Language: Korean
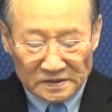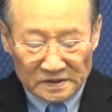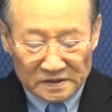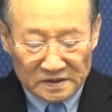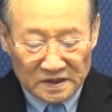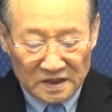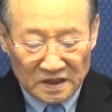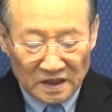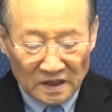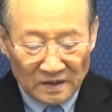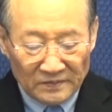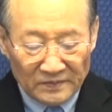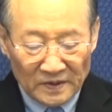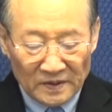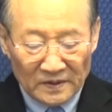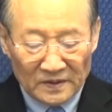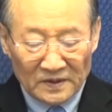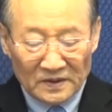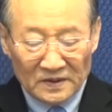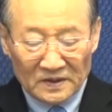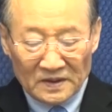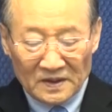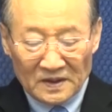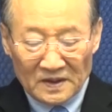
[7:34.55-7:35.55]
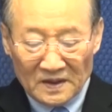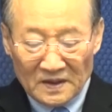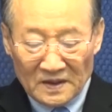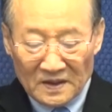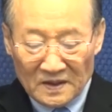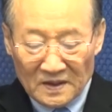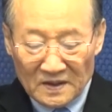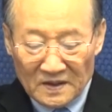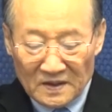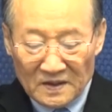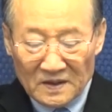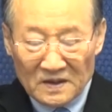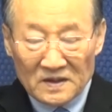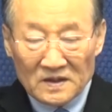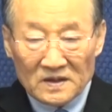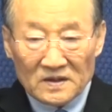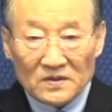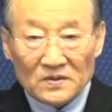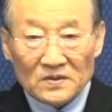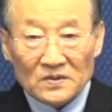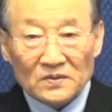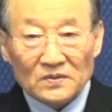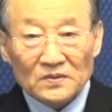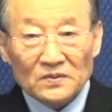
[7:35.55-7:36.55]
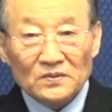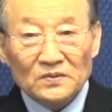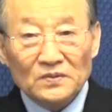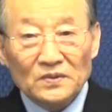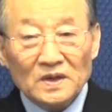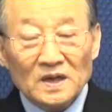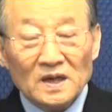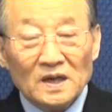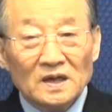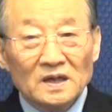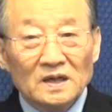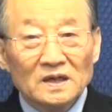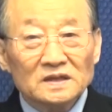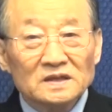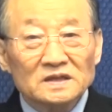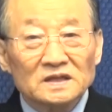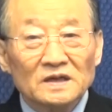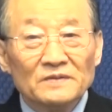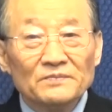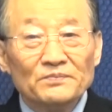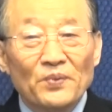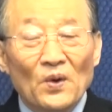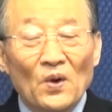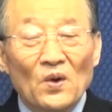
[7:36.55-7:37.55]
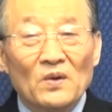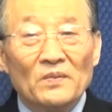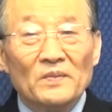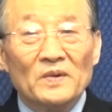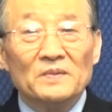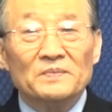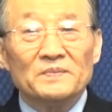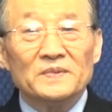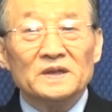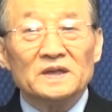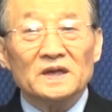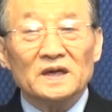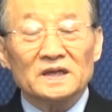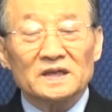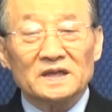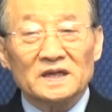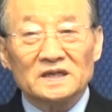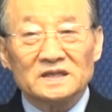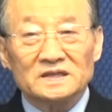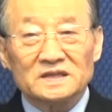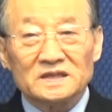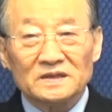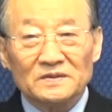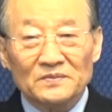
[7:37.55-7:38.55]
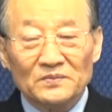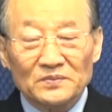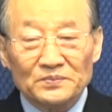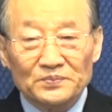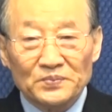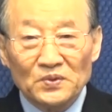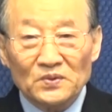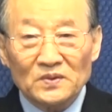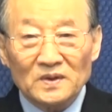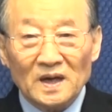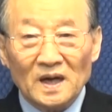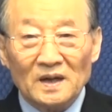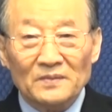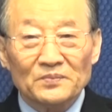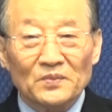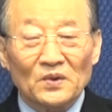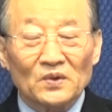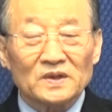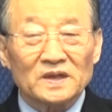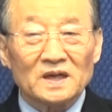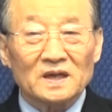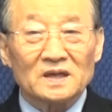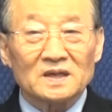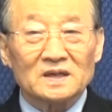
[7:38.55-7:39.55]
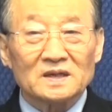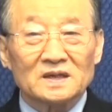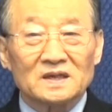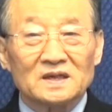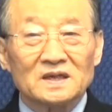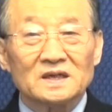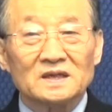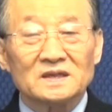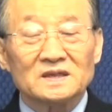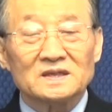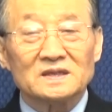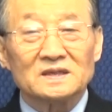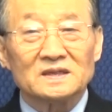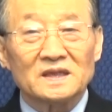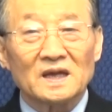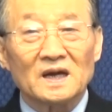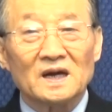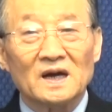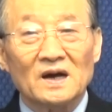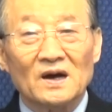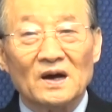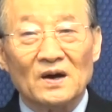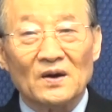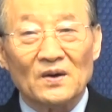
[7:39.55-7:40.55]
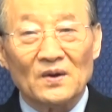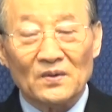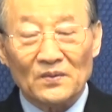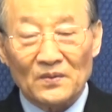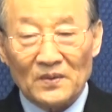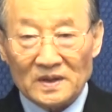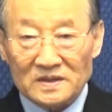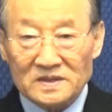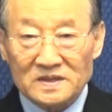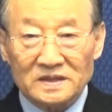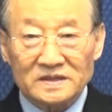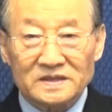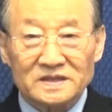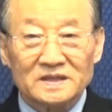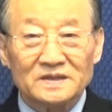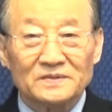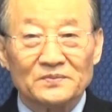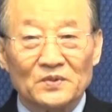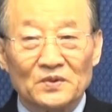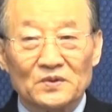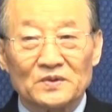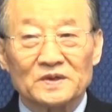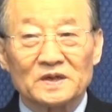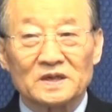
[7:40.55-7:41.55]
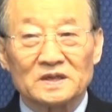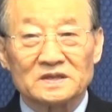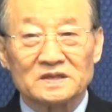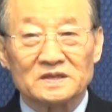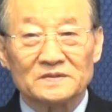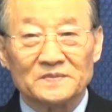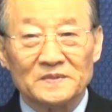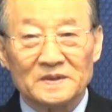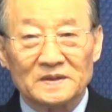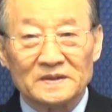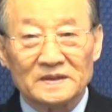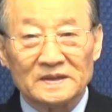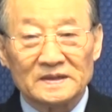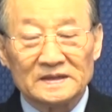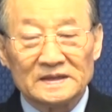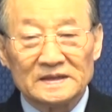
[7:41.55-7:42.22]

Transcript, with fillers: 지금은 우리가 어떤 복음을 믿어야 될지 분간 못하는 그런 때가 왔을지 모르겠습니다.